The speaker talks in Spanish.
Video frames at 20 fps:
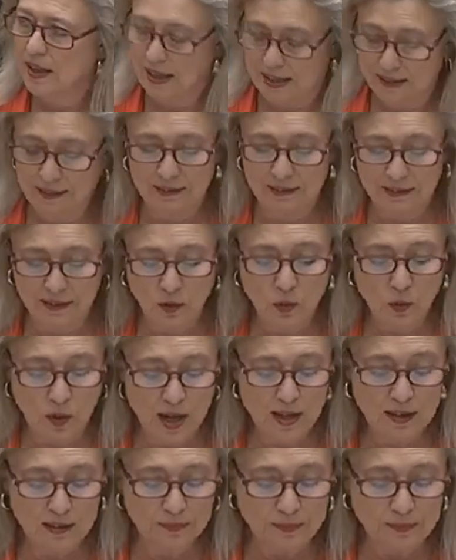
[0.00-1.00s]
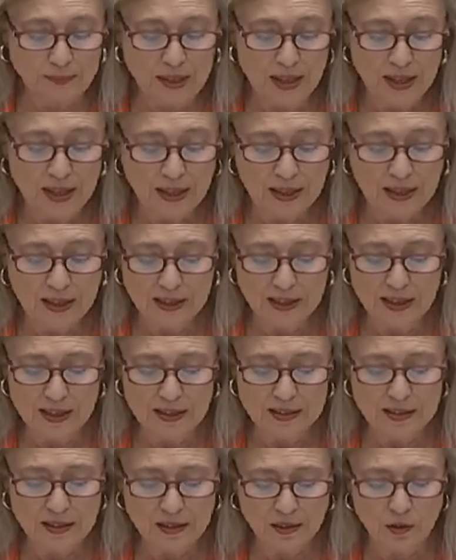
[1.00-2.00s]
en tercer lugar, que el área
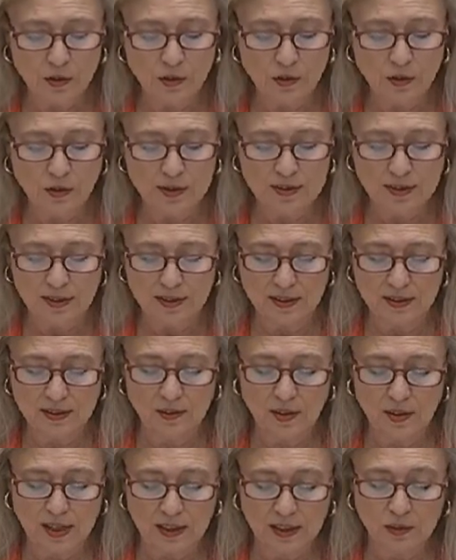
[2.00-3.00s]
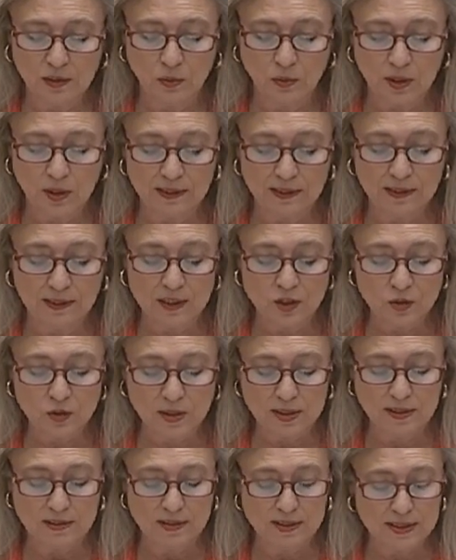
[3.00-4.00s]
de desarrollo desarrolle con carácter urgente las
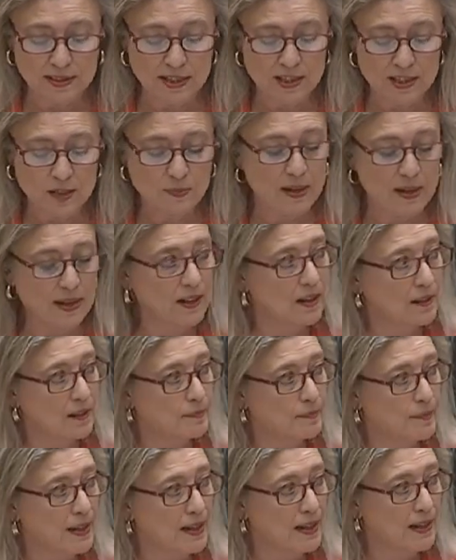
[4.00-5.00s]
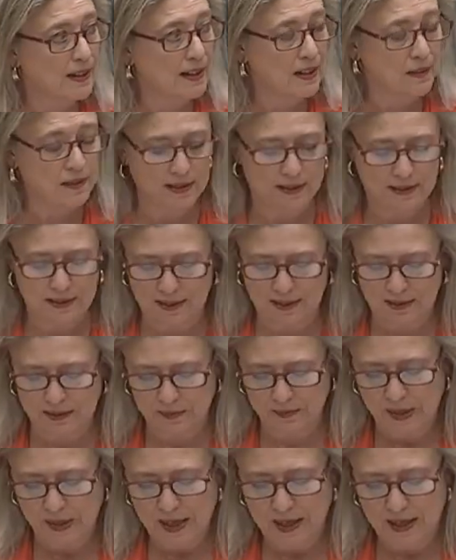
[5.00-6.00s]
obras necesarias para,
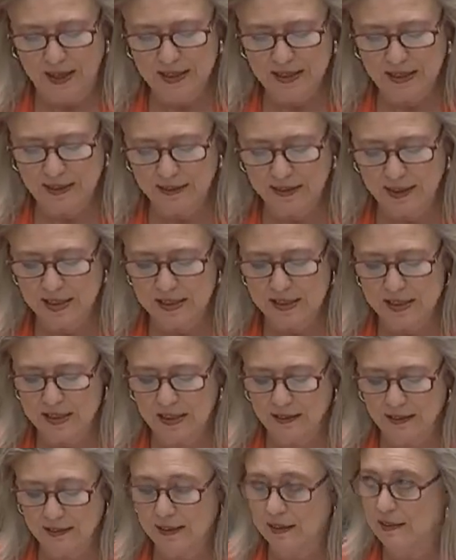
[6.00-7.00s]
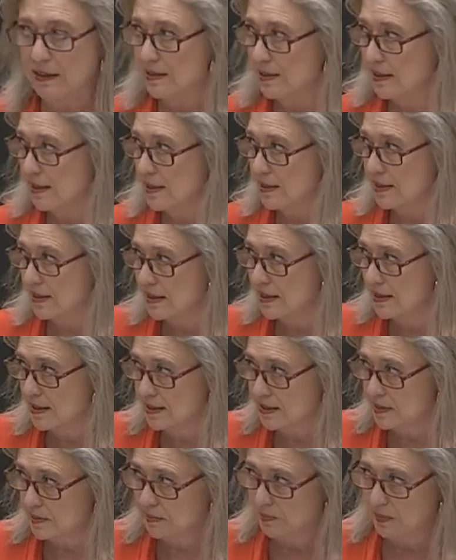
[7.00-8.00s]
rehabilitar las aceras y calzadas en las
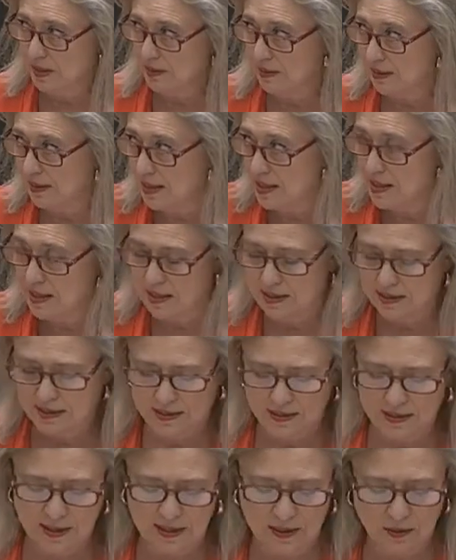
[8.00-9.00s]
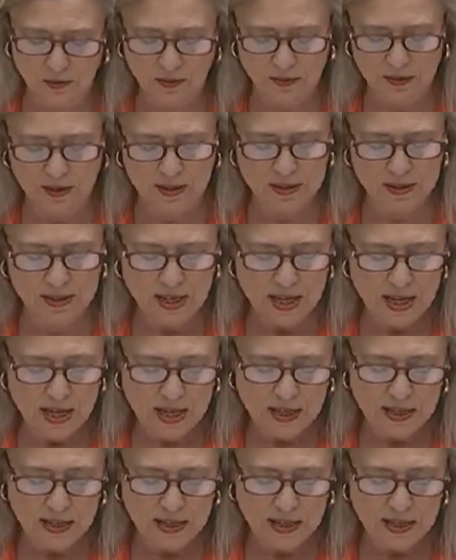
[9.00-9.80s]
calles, entre ellas las que están anunciadas,